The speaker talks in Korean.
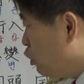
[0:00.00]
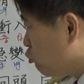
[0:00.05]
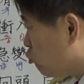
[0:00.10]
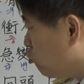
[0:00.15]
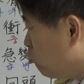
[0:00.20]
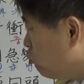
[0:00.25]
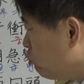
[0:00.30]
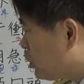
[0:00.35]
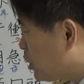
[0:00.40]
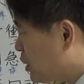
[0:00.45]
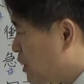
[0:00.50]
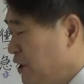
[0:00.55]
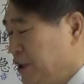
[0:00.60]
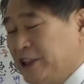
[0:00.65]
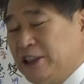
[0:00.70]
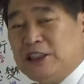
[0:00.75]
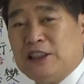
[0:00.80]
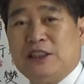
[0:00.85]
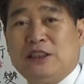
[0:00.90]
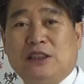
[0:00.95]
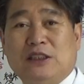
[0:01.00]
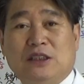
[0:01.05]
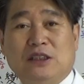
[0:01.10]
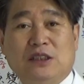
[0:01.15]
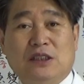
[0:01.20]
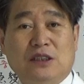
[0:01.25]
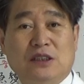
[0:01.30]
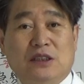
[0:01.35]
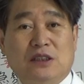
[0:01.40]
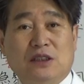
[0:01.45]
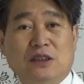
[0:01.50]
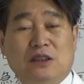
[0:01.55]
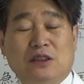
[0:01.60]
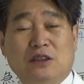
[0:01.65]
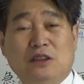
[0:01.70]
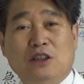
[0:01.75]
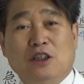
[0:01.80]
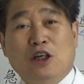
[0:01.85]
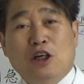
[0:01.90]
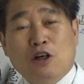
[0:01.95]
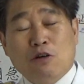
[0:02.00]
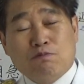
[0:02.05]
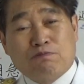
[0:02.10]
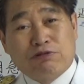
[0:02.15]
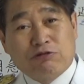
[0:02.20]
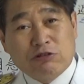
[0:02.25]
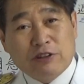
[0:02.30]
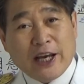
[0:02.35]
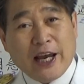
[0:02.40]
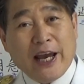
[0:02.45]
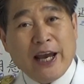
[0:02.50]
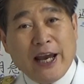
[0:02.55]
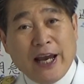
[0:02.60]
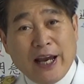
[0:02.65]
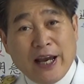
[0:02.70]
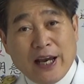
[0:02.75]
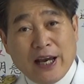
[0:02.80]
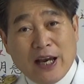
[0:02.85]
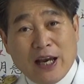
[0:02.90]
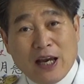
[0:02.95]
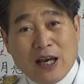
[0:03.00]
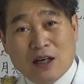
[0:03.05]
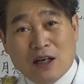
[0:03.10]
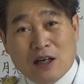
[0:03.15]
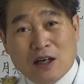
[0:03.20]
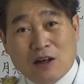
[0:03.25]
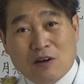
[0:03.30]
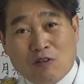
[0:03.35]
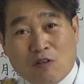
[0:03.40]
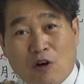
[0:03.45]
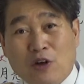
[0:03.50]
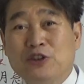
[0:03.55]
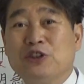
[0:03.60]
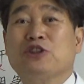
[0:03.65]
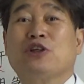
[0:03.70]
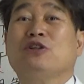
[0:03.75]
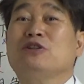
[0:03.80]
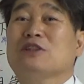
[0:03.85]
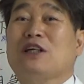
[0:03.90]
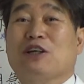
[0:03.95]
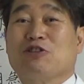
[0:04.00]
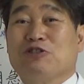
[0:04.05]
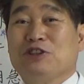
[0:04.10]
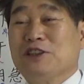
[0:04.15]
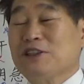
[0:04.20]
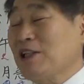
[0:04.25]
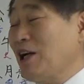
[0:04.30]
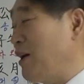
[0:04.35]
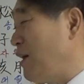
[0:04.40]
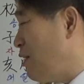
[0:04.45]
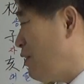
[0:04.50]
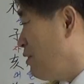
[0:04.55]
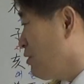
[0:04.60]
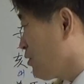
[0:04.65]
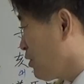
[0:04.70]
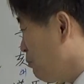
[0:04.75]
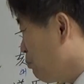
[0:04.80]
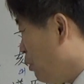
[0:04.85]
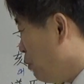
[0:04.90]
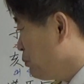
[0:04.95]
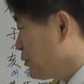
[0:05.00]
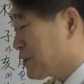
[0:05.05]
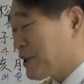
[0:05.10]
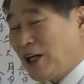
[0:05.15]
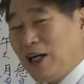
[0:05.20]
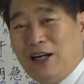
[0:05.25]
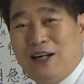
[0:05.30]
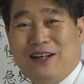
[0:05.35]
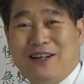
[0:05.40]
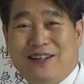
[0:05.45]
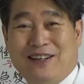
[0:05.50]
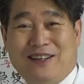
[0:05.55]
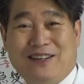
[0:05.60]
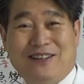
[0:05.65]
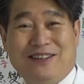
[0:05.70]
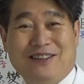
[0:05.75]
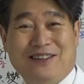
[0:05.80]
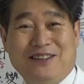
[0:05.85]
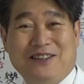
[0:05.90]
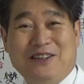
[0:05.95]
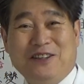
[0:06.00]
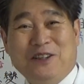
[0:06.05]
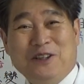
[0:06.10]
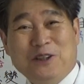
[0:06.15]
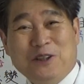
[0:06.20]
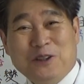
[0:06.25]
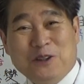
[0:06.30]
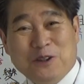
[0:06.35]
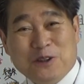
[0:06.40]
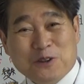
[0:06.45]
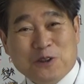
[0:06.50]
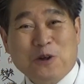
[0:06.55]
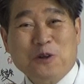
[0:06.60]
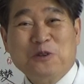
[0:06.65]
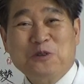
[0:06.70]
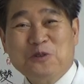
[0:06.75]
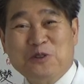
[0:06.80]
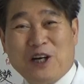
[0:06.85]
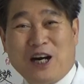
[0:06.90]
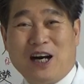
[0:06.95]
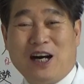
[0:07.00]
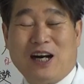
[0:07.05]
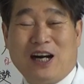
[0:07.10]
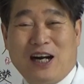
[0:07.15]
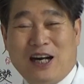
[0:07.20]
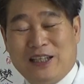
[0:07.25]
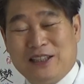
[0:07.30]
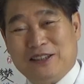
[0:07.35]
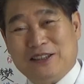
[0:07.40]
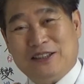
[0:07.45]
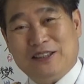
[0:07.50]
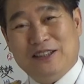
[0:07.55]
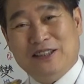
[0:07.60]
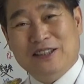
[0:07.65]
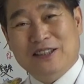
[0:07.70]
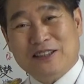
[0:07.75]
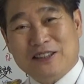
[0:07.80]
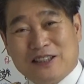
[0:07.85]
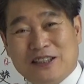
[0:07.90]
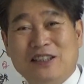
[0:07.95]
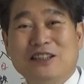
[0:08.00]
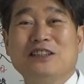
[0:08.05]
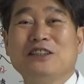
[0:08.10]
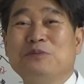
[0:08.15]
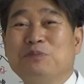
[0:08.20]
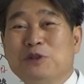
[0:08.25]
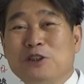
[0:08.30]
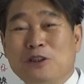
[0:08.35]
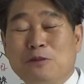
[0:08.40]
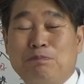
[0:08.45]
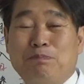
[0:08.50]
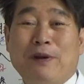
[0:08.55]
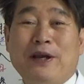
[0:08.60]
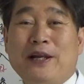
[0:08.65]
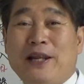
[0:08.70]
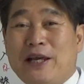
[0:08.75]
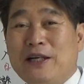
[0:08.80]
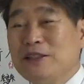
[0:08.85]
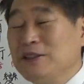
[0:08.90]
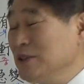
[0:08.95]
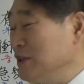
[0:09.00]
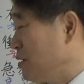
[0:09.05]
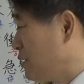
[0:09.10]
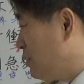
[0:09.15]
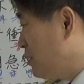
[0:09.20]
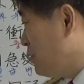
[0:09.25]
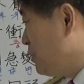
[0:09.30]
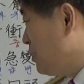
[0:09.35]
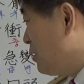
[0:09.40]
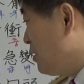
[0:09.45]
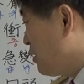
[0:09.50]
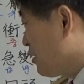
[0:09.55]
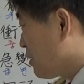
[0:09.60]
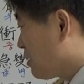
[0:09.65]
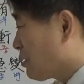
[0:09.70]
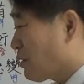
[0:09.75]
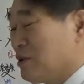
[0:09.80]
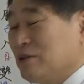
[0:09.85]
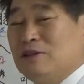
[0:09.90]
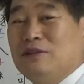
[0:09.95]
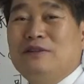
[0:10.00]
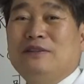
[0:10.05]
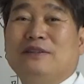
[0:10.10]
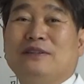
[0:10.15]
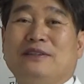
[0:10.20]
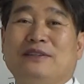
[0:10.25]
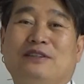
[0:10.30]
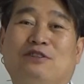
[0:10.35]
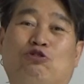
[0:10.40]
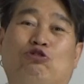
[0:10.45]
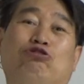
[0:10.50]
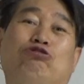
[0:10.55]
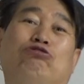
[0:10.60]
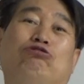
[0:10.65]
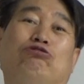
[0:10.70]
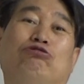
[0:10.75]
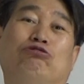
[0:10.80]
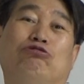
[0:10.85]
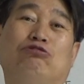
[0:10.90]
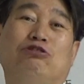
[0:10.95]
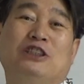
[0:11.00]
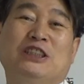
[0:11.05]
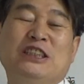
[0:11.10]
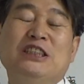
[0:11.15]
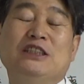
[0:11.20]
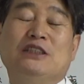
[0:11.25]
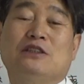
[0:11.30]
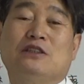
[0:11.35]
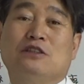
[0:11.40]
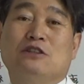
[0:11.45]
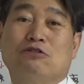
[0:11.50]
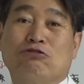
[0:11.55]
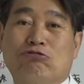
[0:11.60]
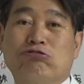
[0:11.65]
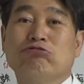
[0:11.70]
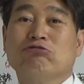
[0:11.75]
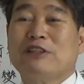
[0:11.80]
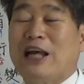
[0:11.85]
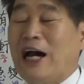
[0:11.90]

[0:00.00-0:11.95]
두 신이 불의 원천을 갖고 있다. 그럼 뭡니까? 석유가 아니 기름을 빼내는 그런 두 신, 두